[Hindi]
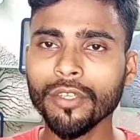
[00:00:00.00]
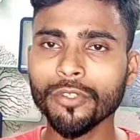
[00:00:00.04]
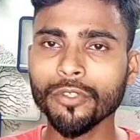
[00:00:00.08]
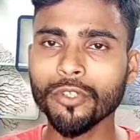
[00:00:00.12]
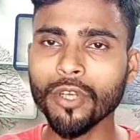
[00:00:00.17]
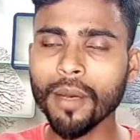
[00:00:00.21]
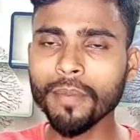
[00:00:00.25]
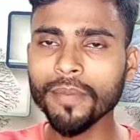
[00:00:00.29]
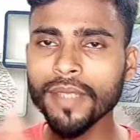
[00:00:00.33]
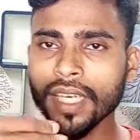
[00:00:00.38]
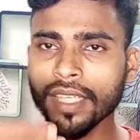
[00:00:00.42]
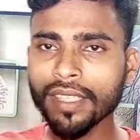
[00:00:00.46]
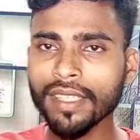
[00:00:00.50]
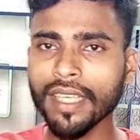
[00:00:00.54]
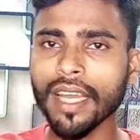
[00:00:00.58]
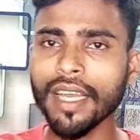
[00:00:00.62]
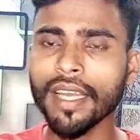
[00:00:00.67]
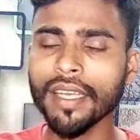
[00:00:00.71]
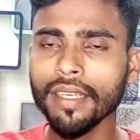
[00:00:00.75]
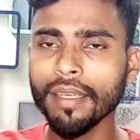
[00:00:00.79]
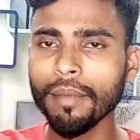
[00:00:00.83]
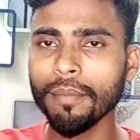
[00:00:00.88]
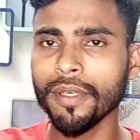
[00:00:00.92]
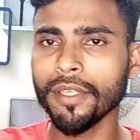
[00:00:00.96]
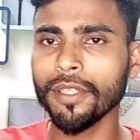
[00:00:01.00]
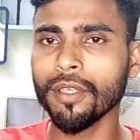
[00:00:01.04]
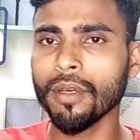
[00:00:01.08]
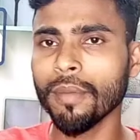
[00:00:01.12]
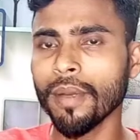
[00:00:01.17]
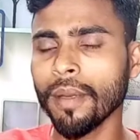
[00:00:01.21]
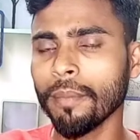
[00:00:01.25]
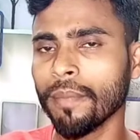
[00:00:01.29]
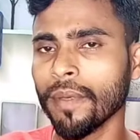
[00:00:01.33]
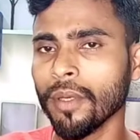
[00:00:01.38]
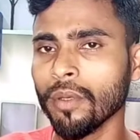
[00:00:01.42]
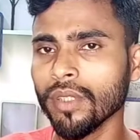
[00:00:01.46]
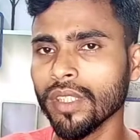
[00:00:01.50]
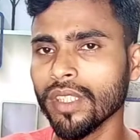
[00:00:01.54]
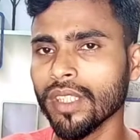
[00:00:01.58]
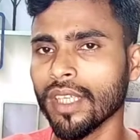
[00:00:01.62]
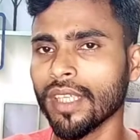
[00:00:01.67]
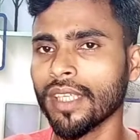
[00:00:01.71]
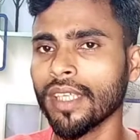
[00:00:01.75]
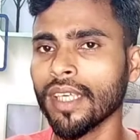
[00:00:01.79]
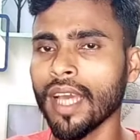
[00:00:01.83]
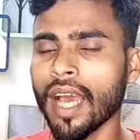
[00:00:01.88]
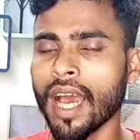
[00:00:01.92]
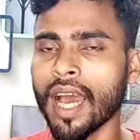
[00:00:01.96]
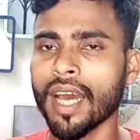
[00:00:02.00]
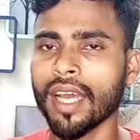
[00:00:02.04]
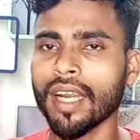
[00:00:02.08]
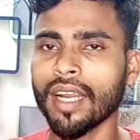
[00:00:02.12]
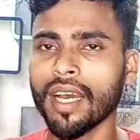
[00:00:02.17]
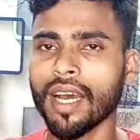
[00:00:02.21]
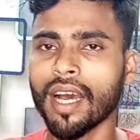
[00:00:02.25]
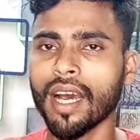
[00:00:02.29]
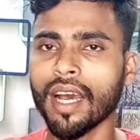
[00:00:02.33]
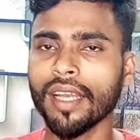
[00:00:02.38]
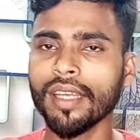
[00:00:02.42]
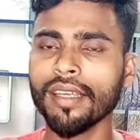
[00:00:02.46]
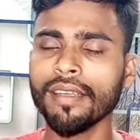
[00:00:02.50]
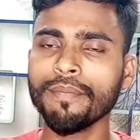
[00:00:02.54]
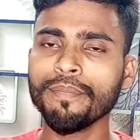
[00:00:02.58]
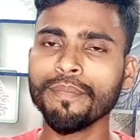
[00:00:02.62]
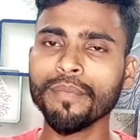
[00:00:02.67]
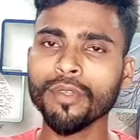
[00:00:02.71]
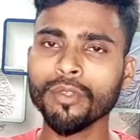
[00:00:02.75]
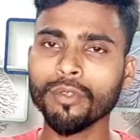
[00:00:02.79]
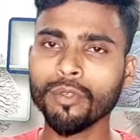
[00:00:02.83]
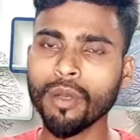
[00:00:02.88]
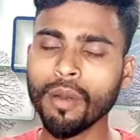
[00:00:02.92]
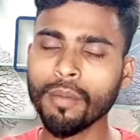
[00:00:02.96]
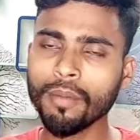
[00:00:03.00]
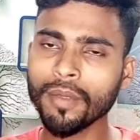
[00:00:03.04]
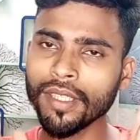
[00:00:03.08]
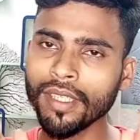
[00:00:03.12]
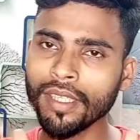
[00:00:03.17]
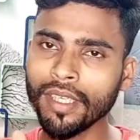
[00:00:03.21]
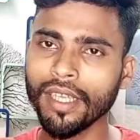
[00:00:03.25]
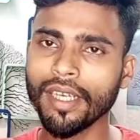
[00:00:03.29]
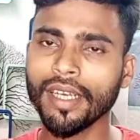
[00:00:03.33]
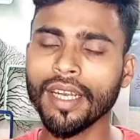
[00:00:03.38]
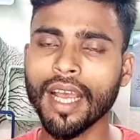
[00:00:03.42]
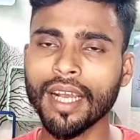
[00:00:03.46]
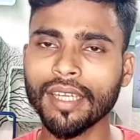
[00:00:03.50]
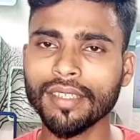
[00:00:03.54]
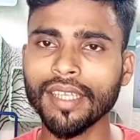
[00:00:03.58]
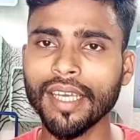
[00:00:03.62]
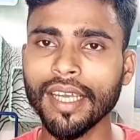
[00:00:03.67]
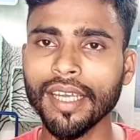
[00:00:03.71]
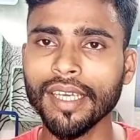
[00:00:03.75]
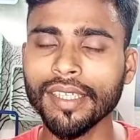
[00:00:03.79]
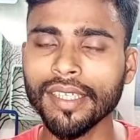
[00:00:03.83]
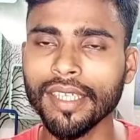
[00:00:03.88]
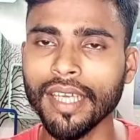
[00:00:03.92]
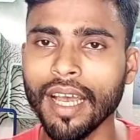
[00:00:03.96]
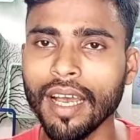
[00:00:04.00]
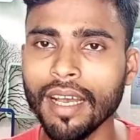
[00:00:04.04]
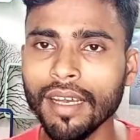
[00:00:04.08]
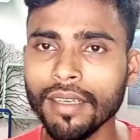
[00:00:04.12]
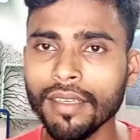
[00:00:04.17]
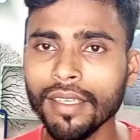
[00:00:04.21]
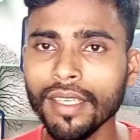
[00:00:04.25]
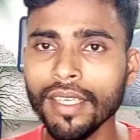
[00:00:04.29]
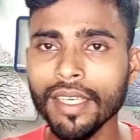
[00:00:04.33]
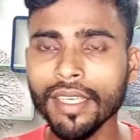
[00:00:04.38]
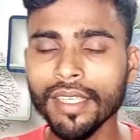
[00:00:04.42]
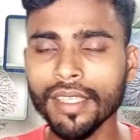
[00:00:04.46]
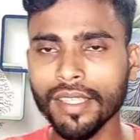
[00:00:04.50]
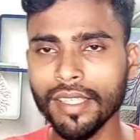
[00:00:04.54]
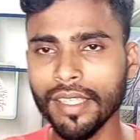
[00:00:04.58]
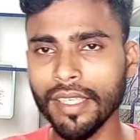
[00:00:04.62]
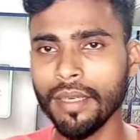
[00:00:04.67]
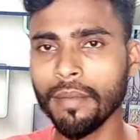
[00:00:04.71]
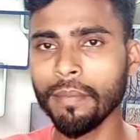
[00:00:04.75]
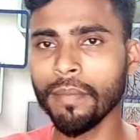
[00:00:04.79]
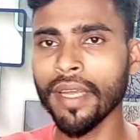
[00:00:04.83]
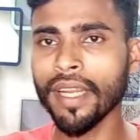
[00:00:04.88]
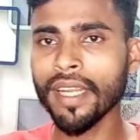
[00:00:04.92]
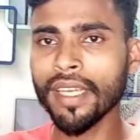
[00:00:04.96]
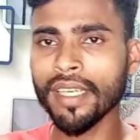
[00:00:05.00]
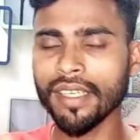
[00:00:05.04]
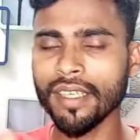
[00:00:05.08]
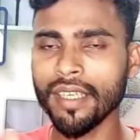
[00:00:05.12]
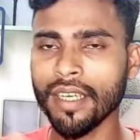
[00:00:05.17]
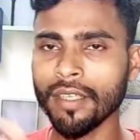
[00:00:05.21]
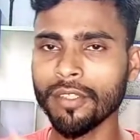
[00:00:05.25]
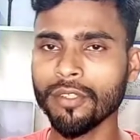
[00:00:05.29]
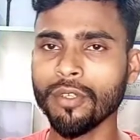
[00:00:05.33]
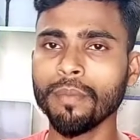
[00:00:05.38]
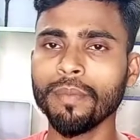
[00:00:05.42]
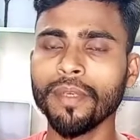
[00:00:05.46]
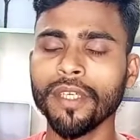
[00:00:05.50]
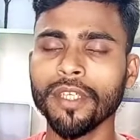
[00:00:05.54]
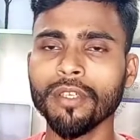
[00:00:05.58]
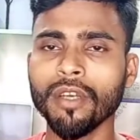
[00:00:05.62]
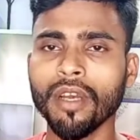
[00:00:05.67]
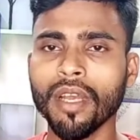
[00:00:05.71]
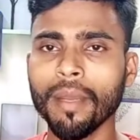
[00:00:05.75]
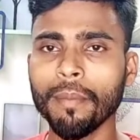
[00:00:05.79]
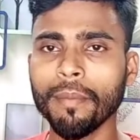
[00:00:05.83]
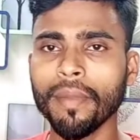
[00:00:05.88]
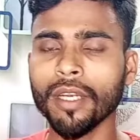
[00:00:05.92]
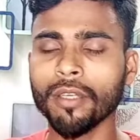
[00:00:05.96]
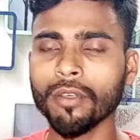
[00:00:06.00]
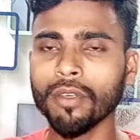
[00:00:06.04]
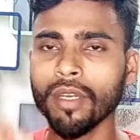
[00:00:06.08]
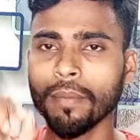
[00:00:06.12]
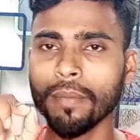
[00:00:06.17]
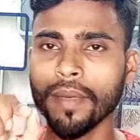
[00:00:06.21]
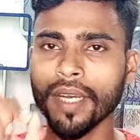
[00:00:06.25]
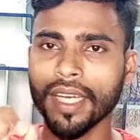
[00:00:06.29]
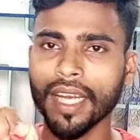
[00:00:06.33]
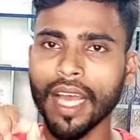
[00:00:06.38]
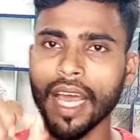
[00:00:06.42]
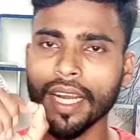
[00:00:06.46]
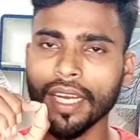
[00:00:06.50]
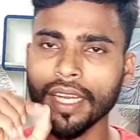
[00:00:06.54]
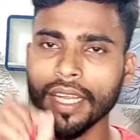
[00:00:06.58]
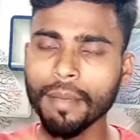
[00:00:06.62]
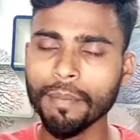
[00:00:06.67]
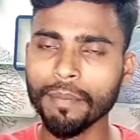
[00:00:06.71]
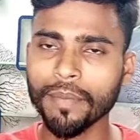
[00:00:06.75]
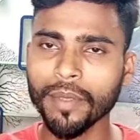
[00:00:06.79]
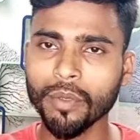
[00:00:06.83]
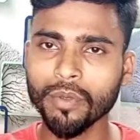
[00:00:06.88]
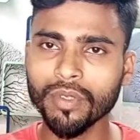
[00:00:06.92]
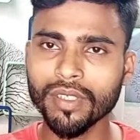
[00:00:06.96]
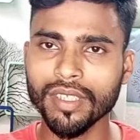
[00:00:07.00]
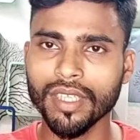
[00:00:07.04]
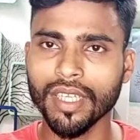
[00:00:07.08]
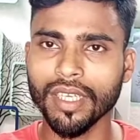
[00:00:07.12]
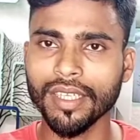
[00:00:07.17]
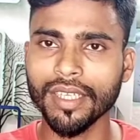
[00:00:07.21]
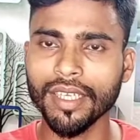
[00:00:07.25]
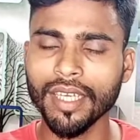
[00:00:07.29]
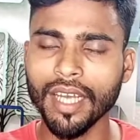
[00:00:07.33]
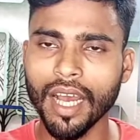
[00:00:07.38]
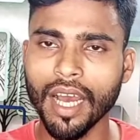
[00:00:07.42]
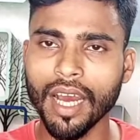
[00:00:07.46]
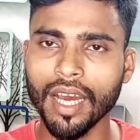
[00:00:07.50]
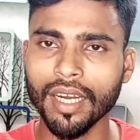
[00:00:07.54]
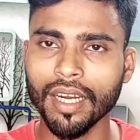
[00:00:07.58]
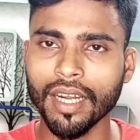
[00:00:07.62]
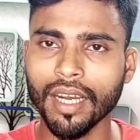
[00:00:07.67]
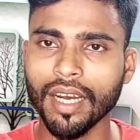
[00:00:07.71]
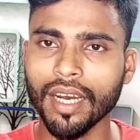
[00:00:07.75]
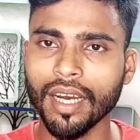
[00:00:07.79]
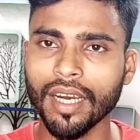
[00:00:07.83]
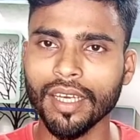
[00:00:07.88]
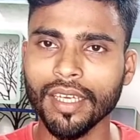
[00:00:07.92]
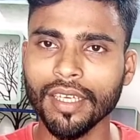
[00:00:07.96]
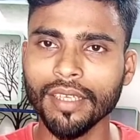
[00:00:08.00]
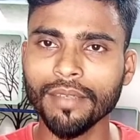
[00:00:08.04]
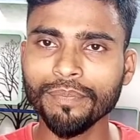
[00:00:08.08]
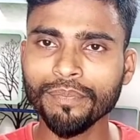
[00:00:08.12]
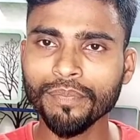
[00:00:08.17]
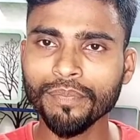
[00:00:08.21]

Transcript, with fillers: जब देखता है कि वीडियो में व्यूज नहीं आ रहा है तो भी लगता है क्या कि मेरी ये जो वीडियो है बिल्कुल बेकार है व्यूज नहीं आ रहा है